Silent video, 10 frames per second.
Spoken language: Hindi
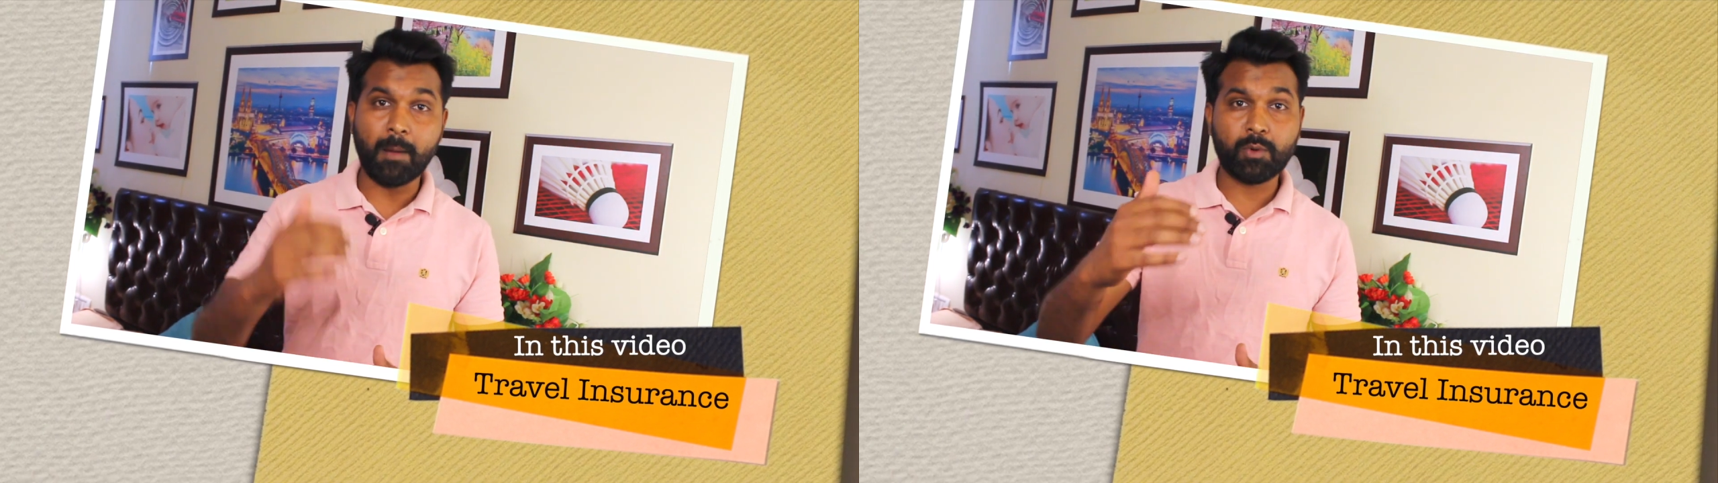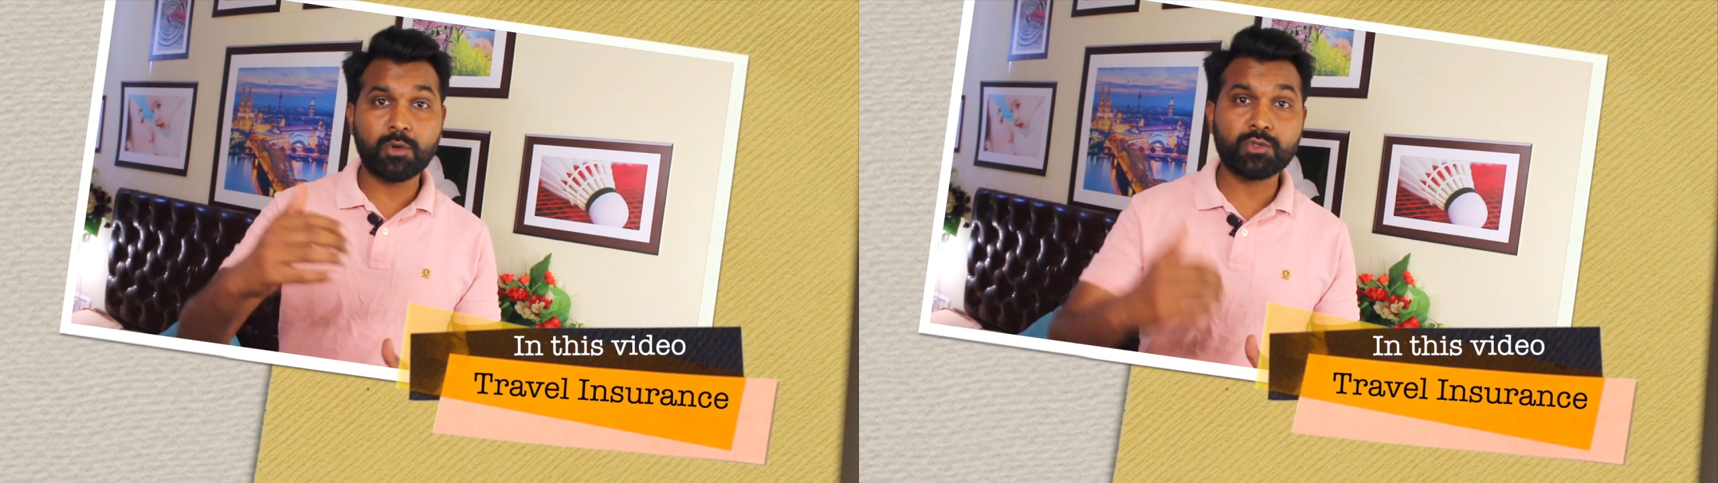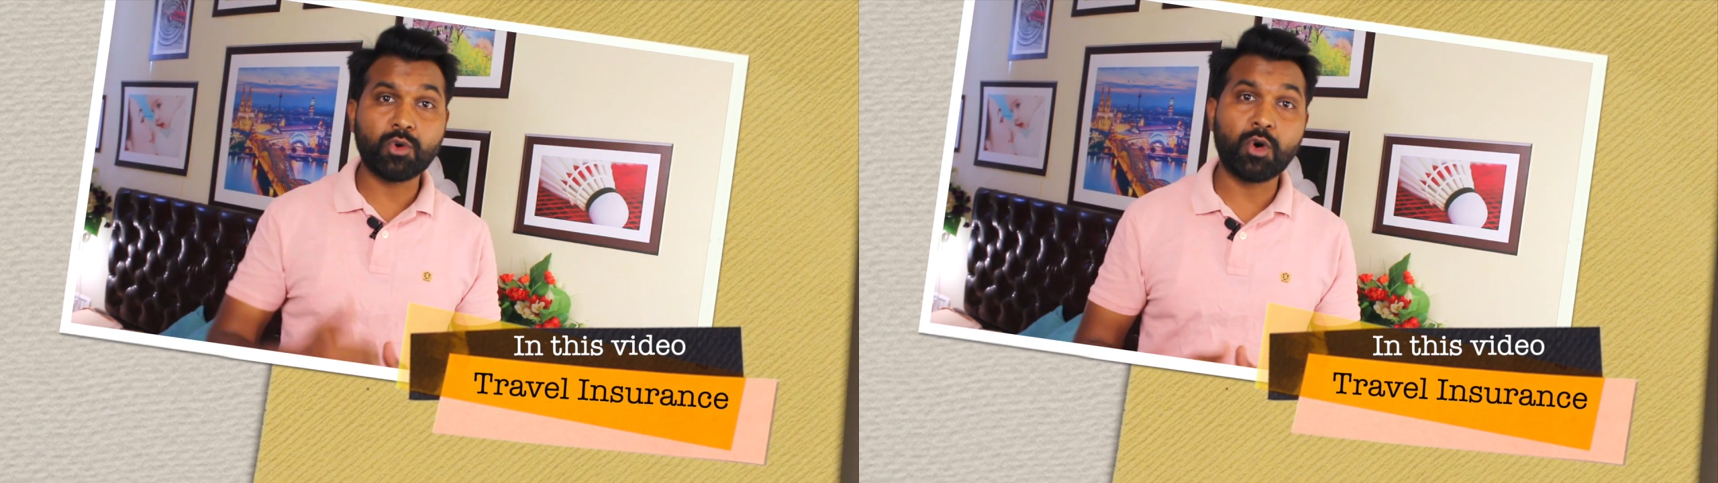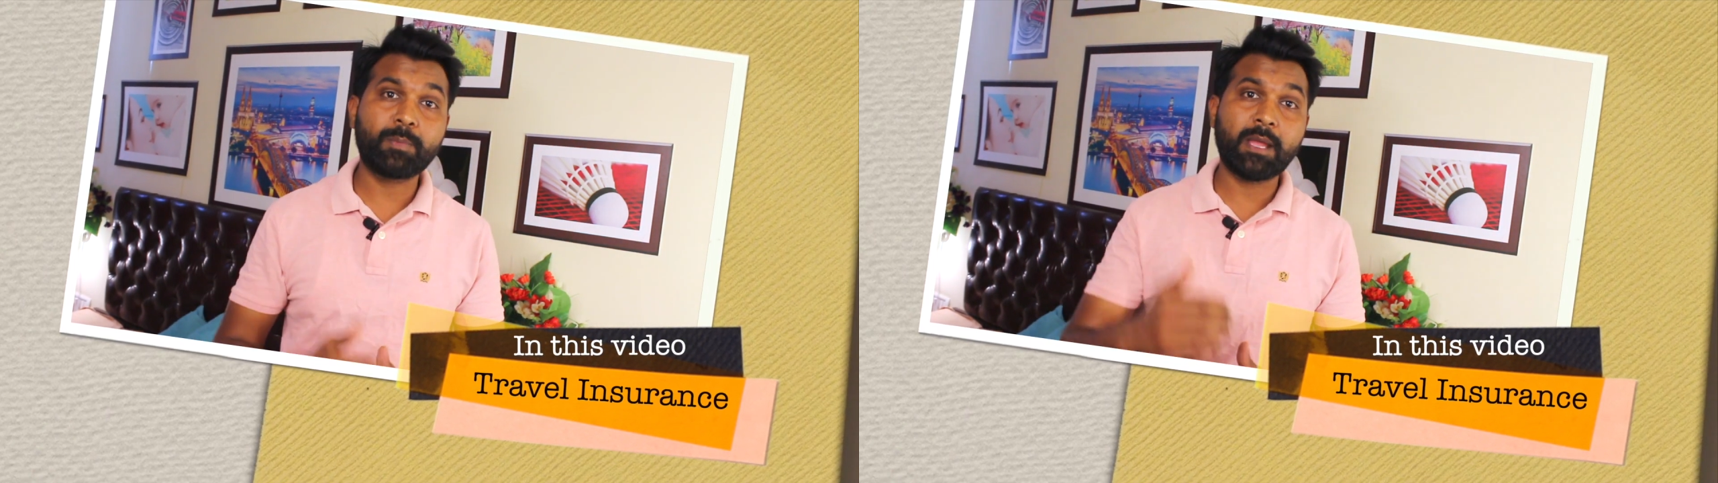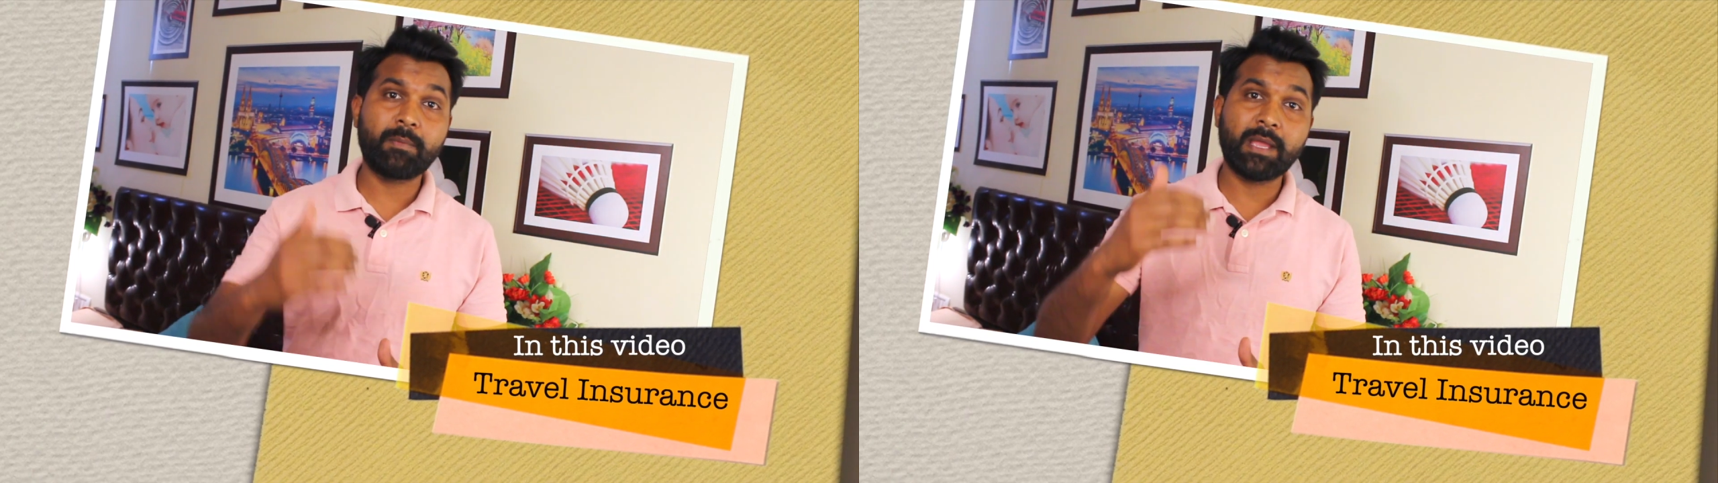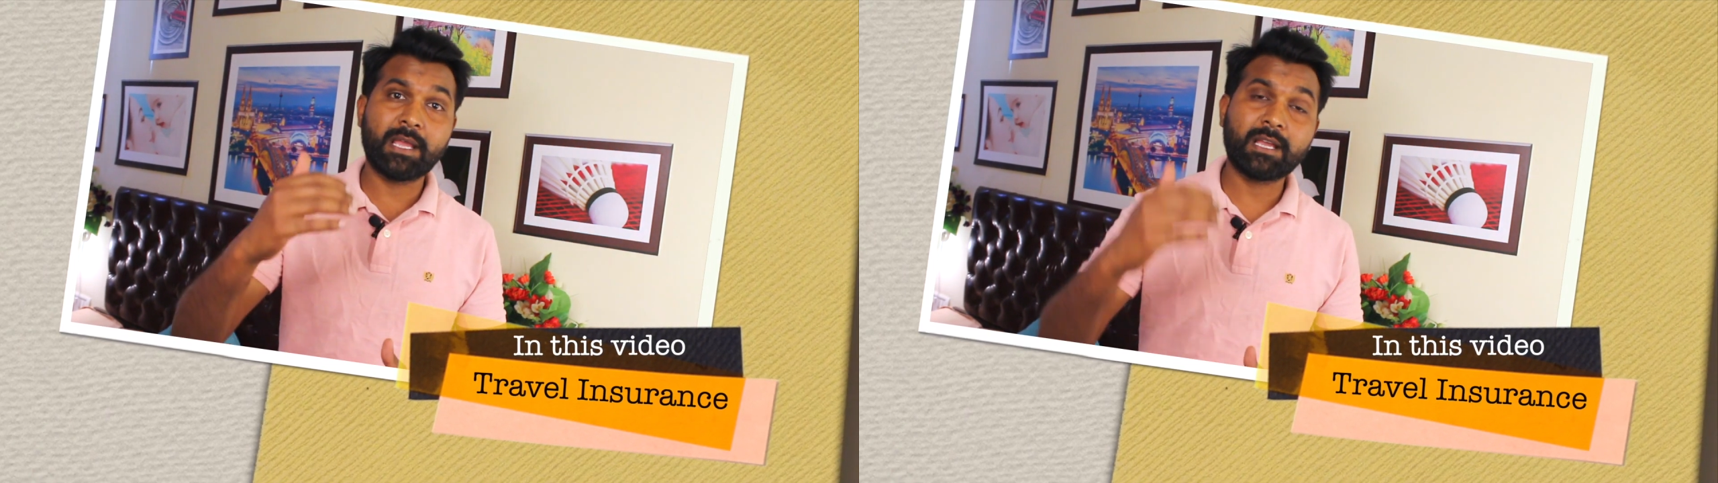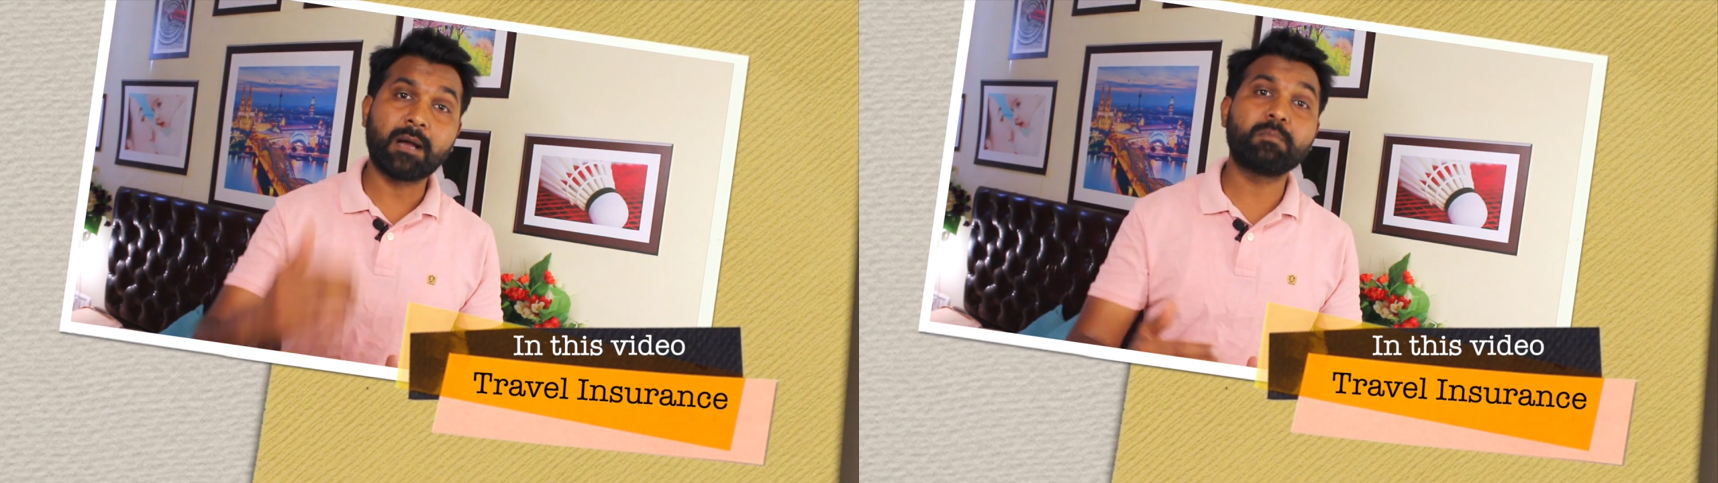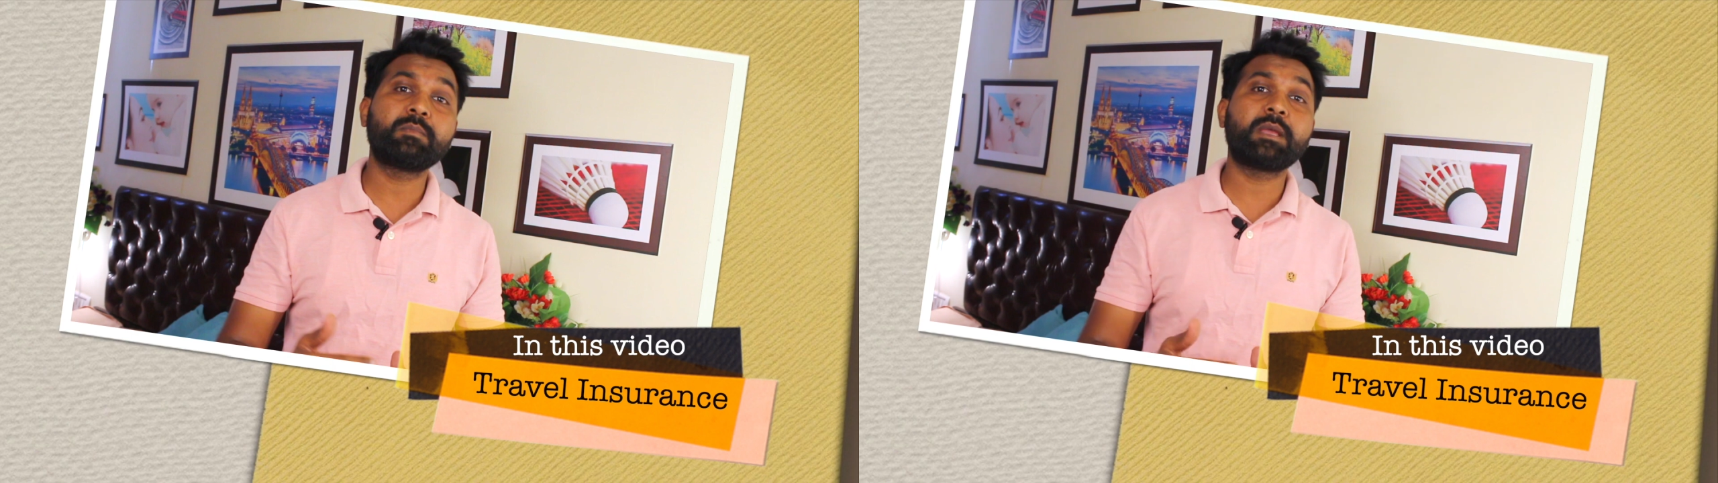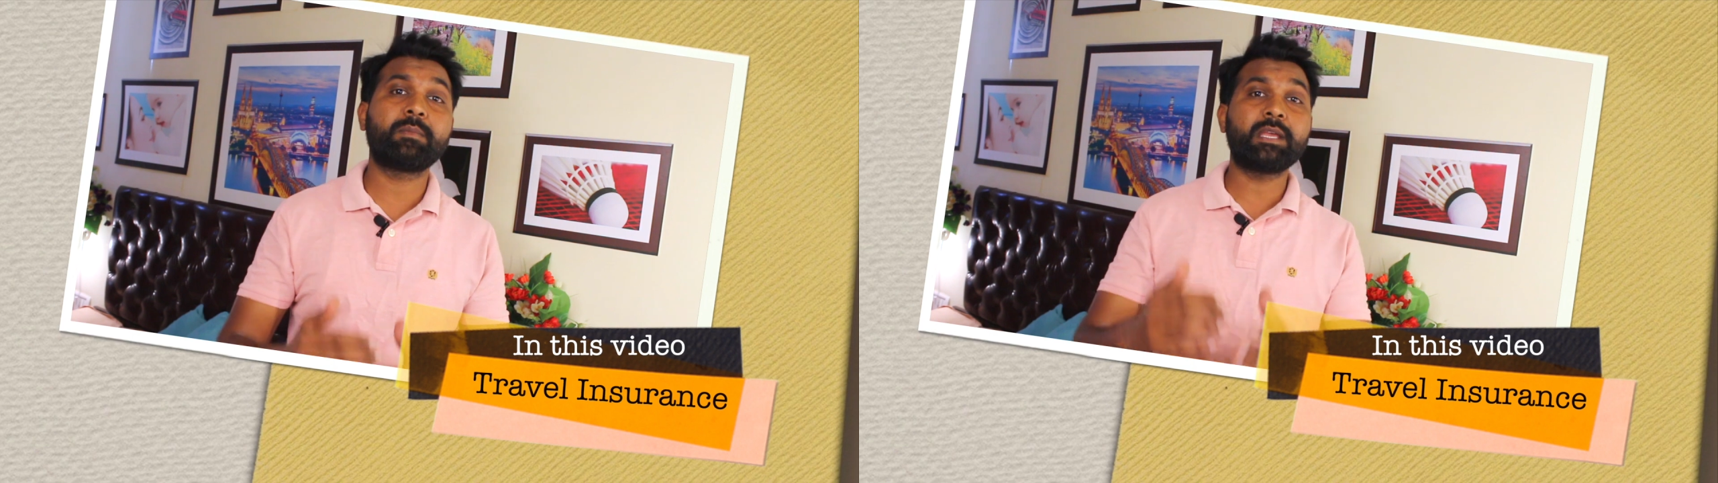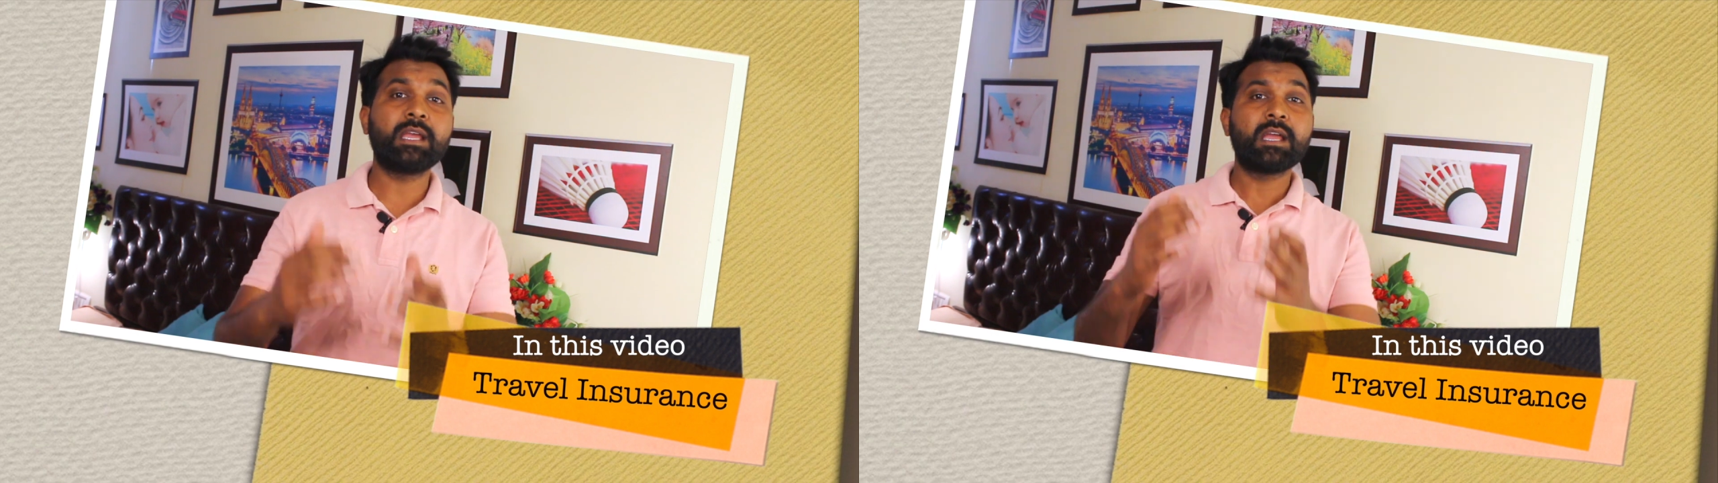आपको सौ रुपये में कम में
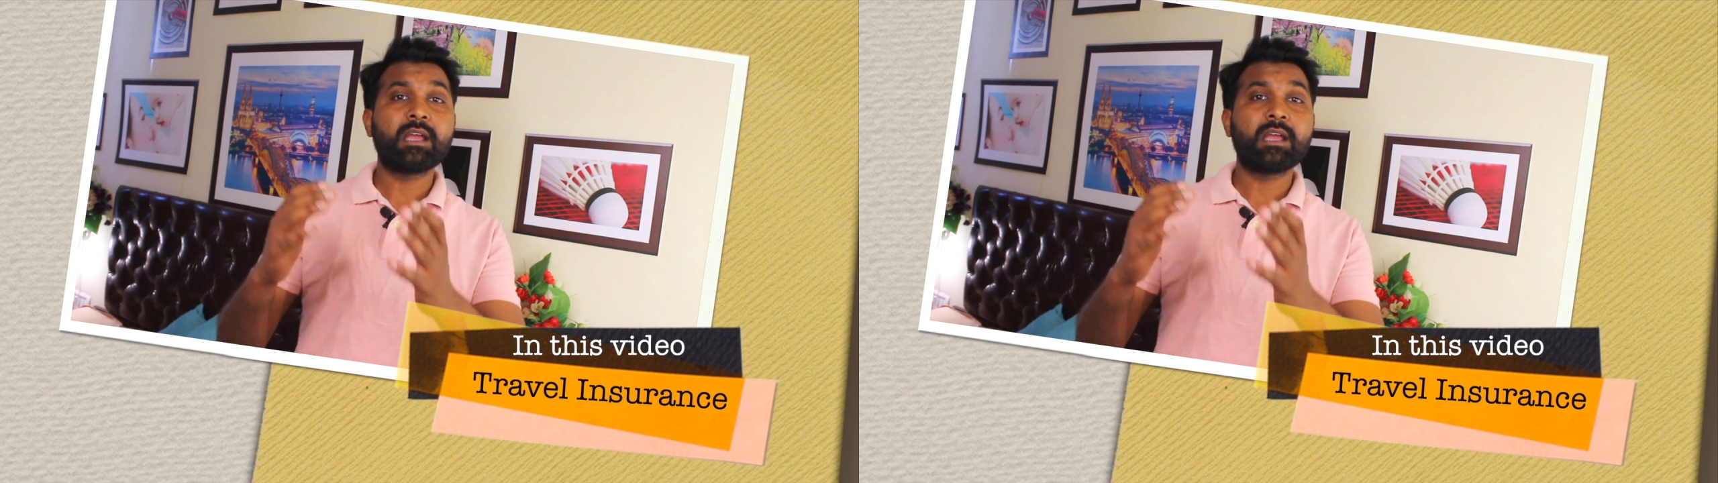भी